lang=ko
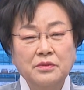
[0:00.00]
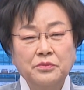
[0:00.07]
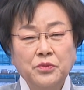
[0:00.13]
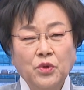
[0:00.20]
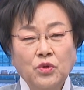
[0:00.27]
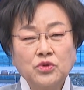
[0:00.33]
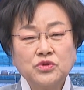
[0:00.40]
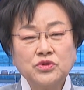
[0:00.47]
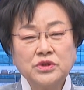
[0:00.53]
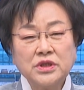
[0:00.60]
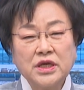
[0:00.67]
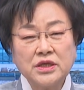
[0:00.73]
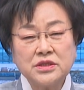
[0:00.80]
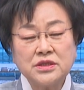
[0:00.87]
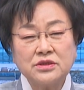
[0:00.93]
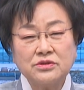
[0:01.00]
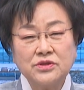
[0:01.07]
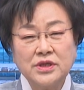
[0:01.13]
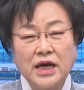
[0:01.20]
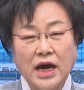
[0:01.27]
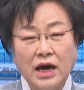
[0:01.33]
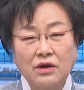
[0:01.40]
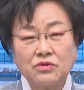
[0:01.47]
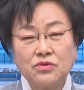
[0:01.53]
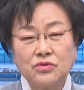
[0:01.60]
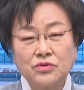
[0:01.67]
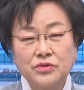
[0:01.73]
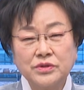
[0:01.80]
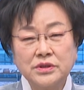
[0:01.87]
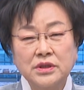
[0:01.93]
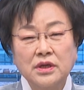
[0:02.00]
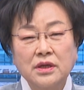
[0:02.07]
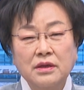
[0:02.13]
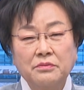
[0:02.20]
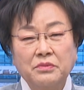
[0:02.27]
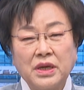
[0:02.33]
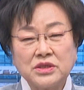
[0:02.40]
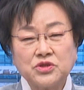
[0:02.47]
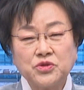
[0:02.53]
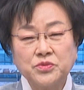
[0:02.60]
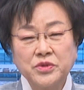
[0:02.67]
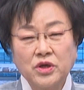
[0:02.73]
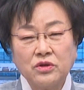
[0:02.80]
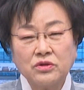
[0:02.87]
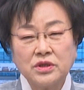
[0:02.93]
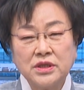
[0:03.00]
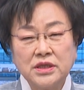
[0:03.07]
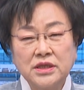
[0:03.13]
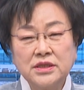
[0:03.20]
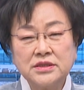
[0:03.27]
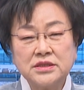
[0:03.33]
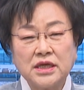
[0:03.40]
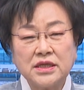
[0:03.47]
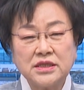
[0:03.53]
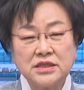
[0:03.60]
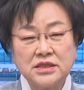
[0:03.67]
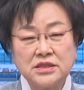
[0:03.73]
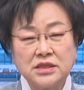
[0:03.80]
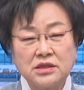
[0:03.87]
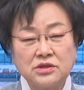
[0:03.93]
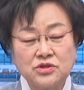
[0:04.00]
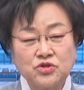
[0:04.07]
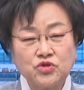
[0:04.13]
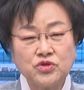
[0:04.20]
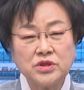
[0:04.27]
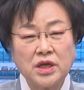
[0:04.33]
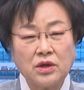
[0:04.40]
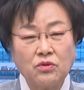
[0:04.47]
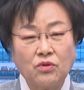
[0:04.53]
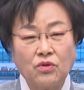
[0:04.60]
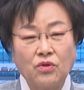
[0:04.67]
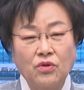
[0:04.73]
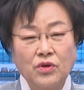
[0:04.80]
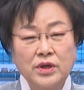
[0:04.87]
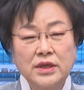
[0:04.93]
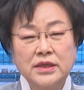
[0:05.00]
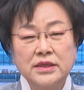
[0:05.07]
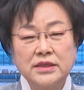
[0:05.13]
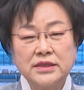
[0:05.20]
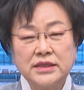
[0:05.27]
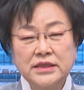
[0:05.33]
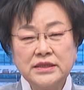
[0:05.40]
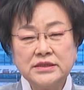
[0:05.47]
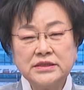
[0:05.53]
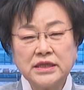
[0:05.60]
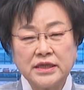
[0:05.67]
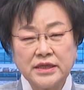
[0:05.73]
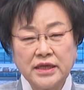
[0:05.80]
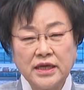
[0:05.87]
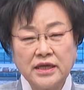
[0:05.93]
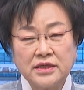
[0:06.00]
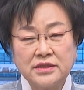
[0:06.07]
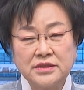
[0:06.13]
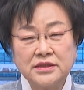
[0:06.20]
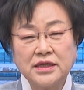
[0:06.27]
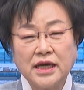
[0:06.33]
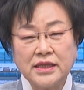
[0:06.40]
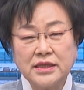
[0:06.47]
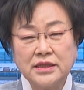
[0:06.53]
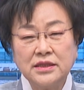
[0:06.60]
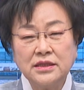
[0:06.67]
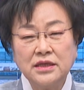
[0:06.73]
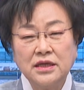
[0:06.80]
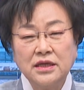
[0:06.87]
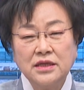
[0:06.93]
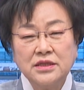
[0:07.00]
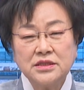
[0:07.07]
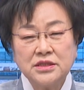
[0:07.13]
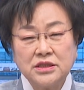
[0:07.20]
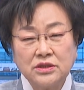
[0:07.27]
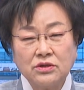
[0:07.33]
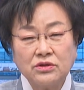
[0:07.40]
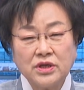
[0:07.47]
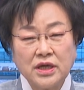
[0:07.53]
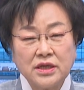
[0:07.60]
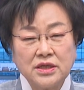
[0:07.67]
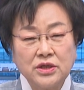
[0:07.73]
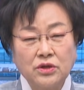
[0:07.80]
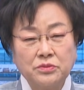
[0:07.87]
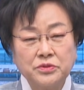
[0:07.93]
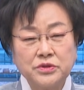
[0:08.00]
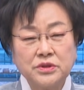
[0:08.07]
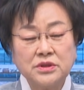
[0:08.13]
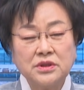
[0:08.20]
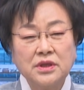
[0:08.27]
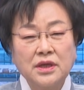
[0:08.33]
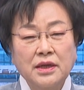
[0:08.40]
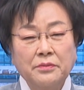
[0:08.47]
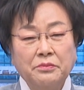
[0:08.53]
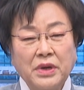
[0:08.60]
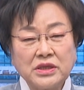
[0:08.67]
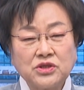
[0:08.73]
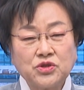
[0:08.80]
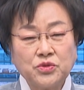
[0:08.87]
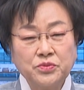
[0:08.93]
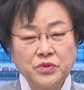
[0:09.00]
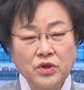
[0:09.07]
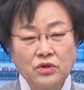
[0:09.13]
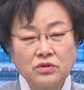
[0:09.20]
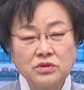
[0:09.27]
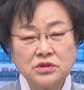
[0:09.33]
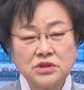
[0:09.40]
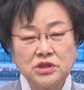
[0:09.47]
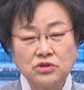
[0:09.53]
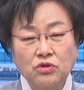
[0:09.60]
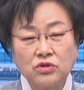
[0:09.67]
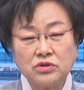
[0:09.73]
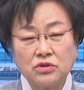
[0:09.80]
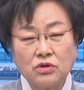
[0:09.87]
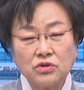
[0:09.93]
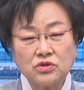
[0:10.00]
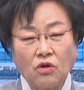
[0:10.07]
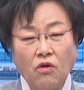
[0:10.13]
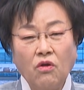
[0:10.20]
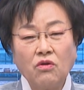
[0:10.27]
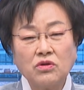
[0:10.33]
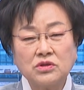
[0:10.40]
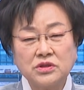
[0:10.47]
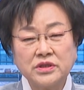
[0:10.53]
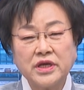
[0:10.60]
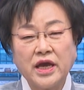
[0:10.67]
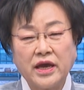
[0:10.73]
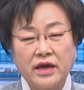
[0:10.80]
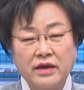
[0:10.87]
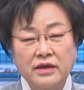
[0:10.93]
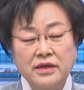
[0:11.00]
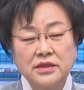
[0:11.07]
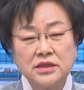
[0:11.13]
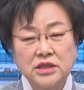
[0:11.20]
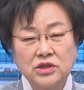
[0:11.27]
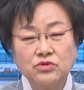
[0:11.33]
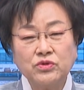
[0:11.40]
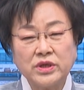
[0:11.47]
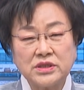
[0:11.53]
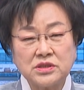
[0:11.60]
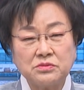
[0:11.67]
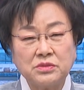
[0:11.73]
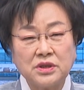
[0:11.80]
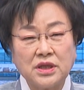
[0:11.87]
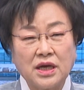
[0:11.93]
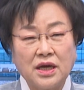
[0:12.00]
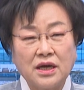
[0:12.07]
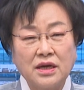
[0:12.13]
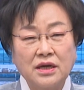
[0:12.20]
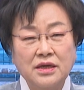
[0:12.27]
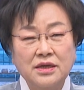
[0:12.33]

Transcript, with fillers: 모든 계층을 아우르는 맞춤형 일자리 시책을 추진하고 일자리의 근간인 지역의 기업은 맞춤형 지원으로 더 크게 키우겠습니다.